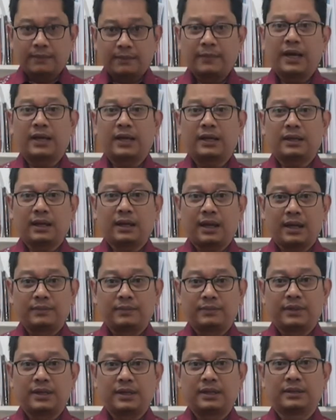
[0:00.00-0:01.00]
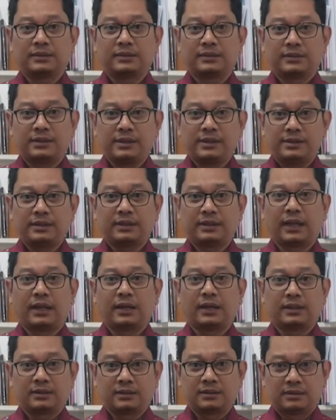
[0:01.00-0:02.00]
Jabar Ambreng
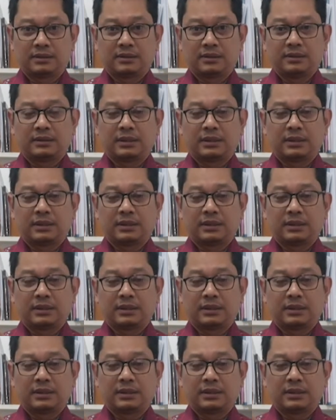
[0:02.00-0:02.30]
Digital.